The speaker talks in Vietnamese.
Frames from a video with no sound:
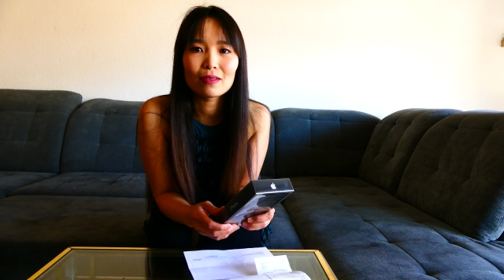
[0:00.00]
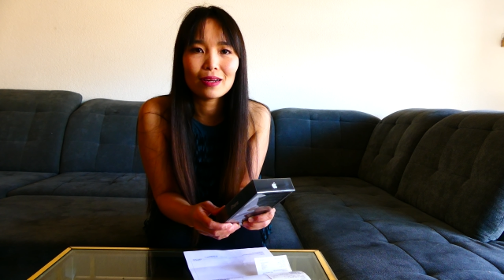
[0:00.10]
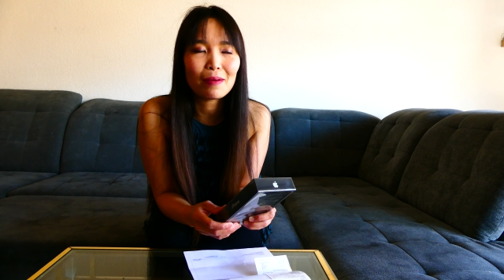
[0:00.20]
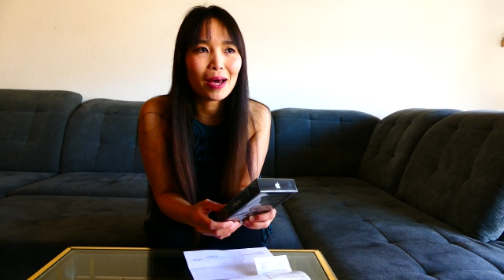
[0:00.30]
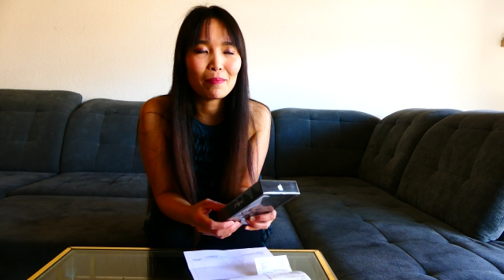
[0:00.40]

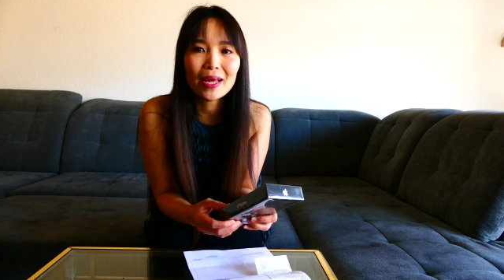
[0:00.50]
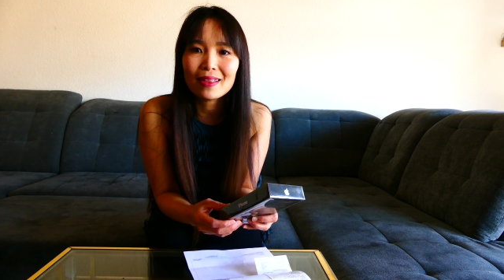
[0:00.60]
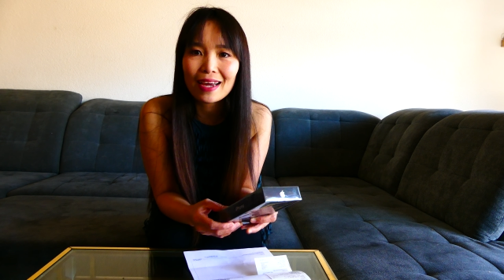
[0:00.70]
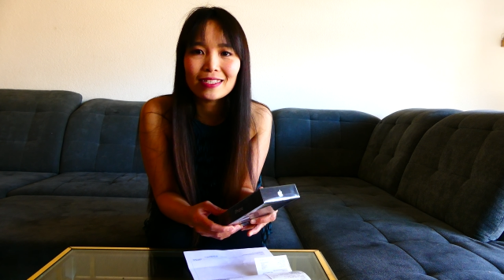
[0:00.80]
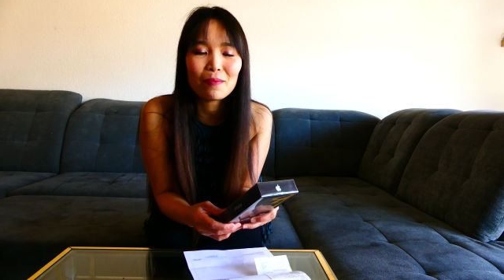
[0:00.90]
Các bạn biết
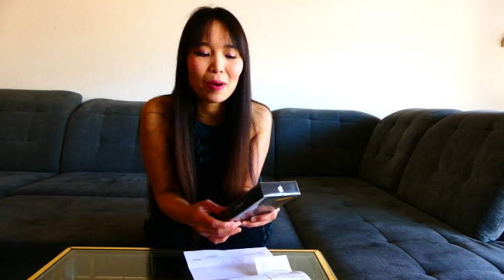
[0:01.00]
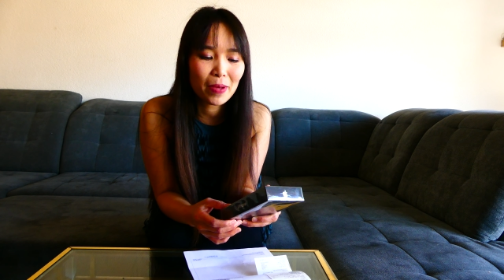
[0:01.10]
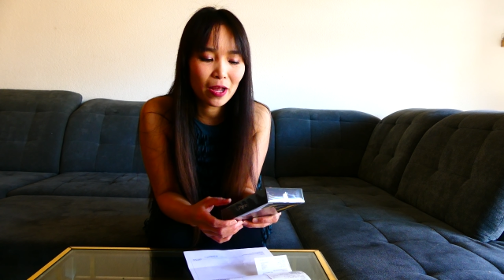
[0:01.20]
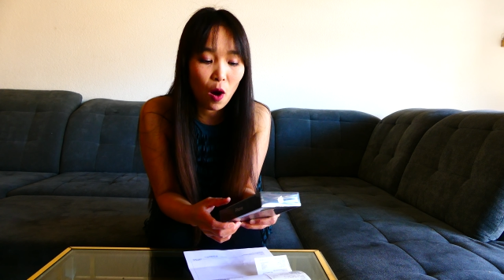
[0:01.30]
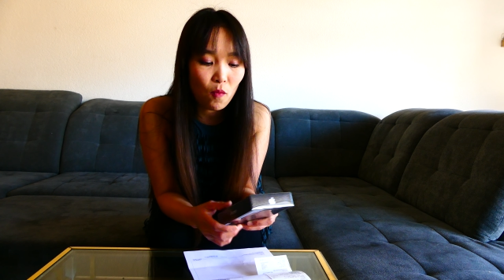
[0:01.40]
tại sao mà
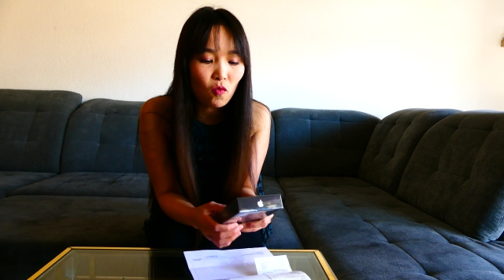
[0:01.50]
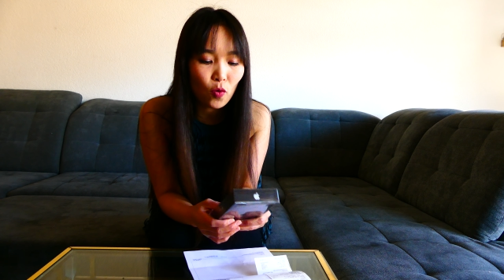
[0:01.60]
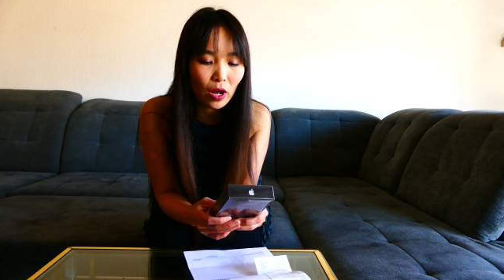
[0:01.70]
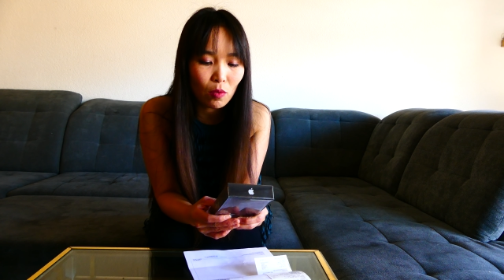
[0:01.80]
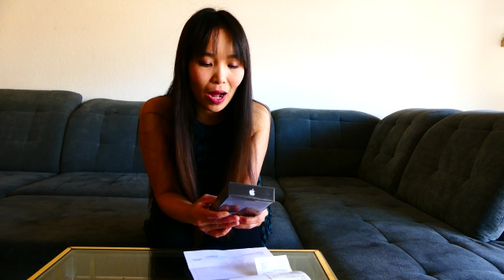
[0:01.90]
mình không
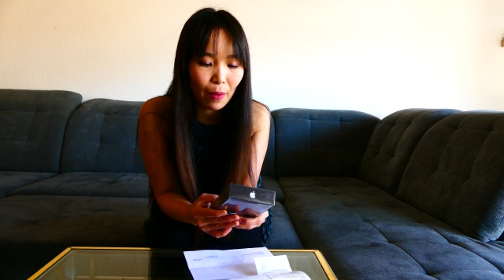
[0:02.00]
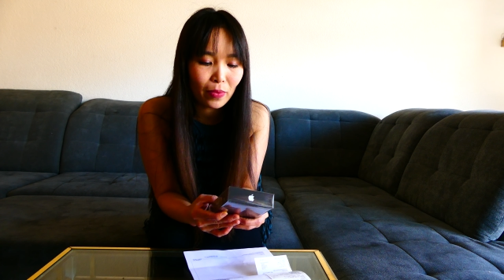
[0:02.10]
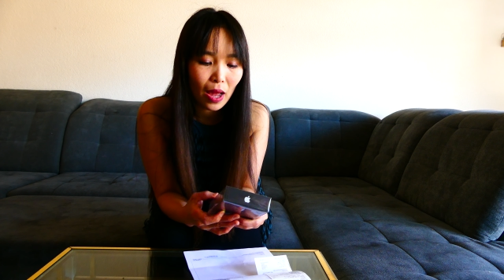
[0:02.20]
vui không ạ?